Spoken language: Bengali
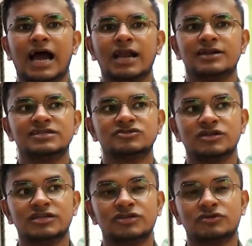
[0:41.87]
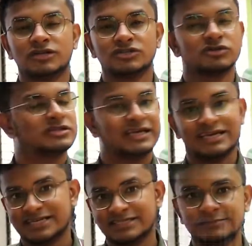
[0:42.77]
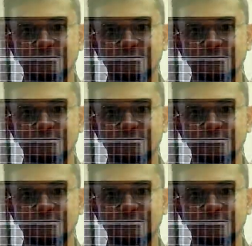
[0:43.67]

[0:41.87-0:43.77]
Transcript: আর রেস্টুরেন্টটি ইন্টু এটা চলেন দেখে আসি